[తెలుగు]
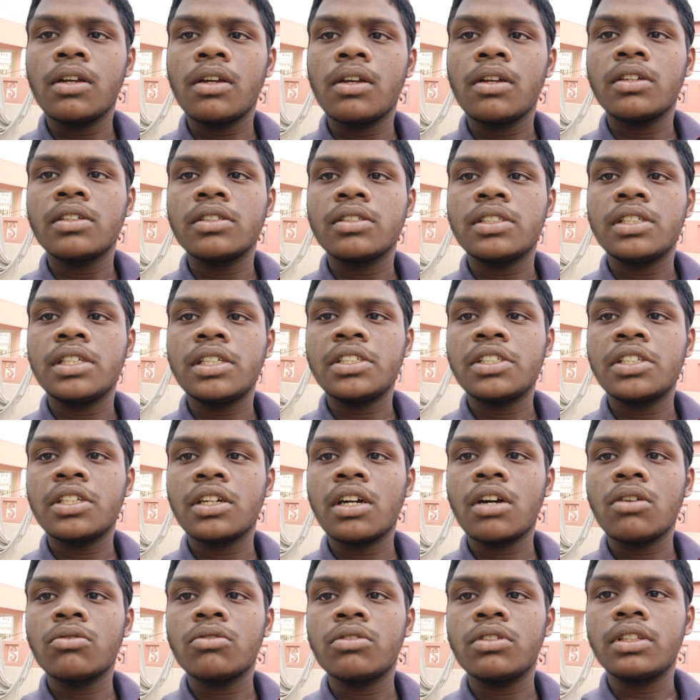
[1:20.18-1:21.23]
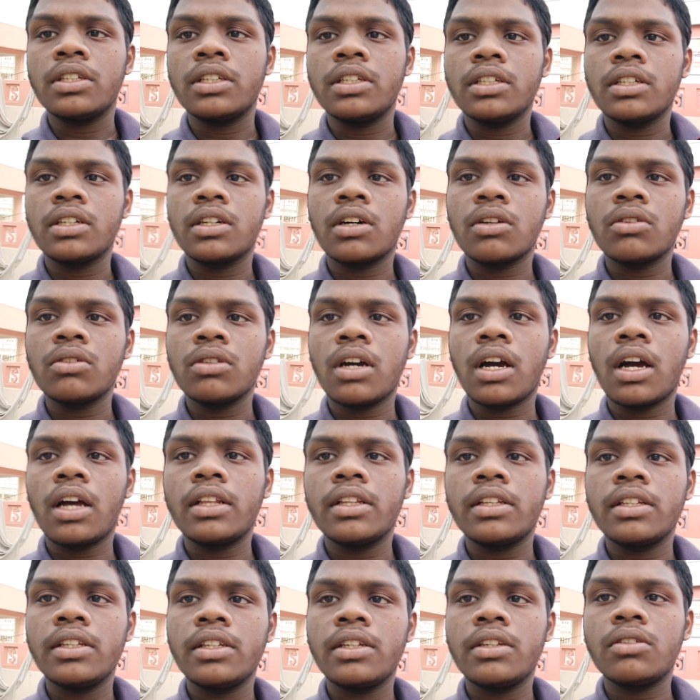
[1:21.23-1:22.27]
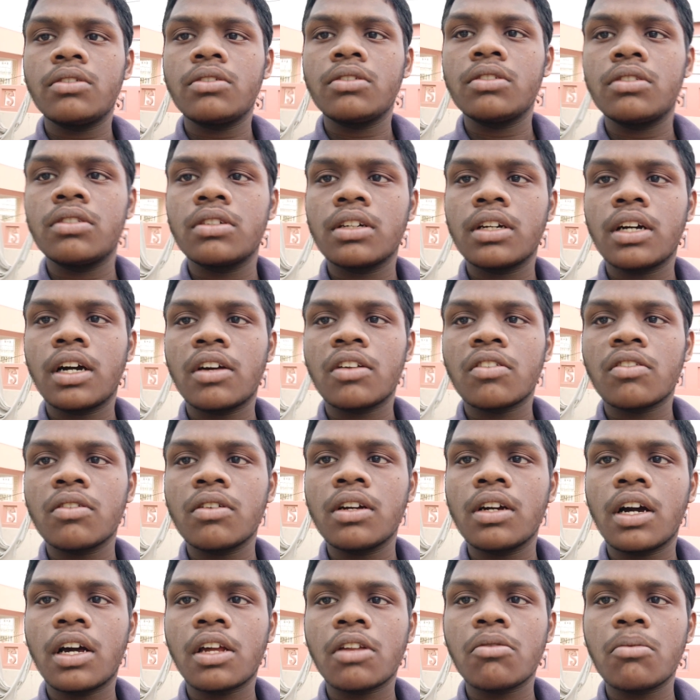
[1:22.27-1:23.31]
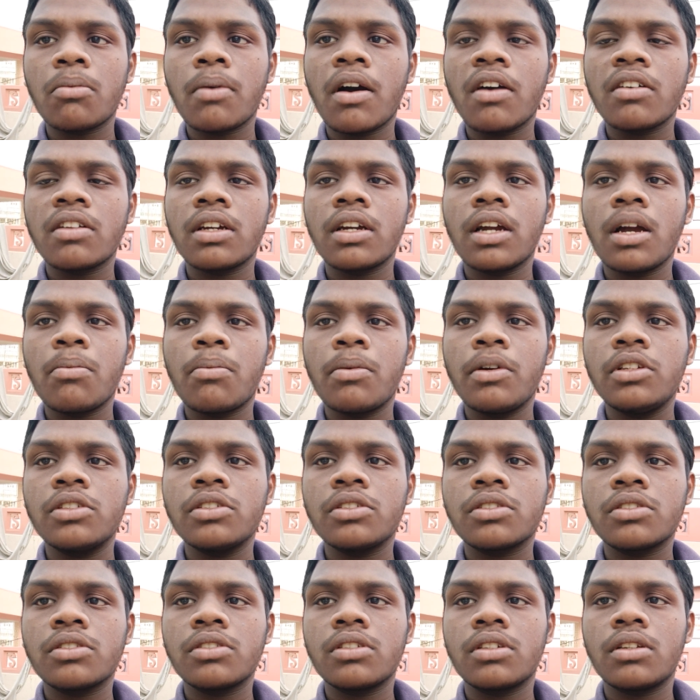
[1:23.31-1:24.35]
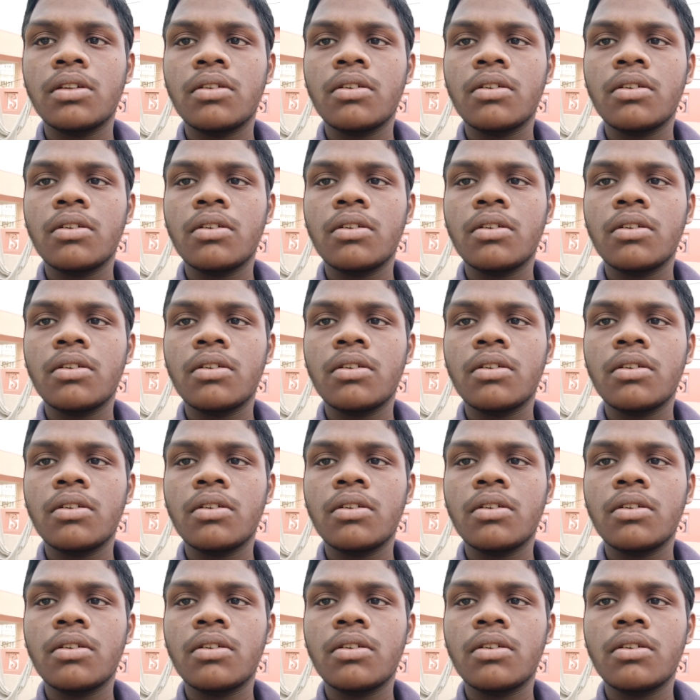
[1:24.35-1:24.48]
శీర్షిక ఉంది కనుక అది నేను గౌరవ గర్వభావనంగా పూజిస్తున్నా